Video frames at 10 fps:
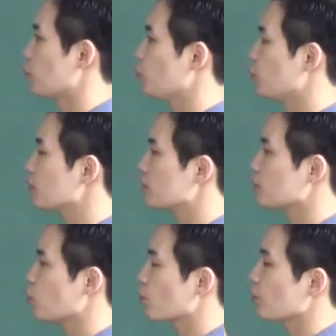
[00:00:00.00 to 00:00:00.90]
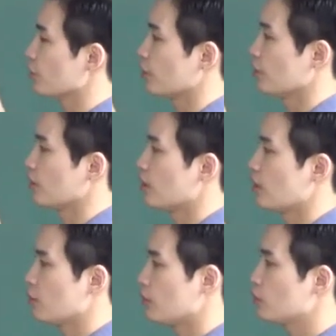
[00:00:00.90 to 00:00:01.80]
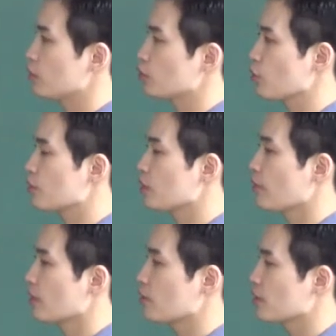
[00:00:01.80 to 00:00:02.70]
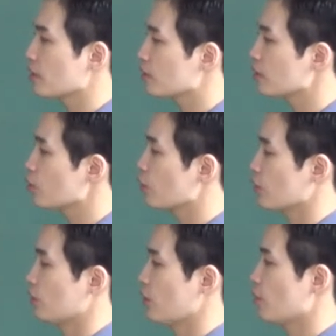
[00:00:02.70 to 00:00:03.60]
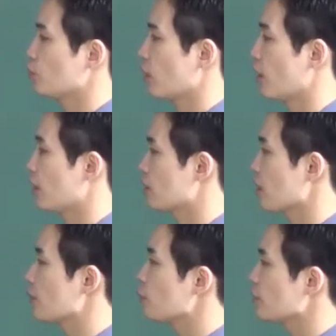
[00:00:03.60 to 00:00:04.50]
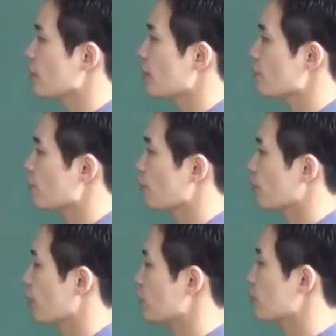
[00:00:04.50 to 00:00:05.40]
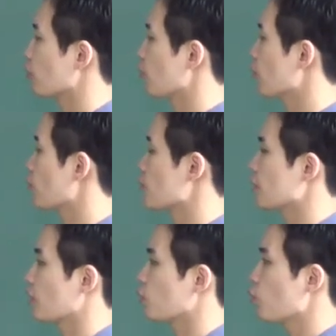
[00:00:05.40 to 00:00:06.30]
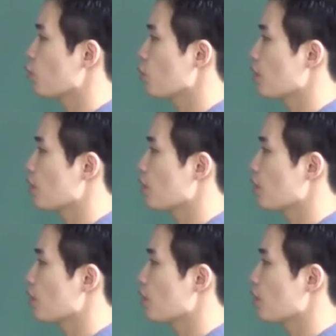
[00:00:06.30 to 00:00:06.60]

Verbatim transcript: 물론 그 소리는 믿을 수 없을 만큼 시끄러웠기 때문에 사무실에서 일어나는 어떤 것이라도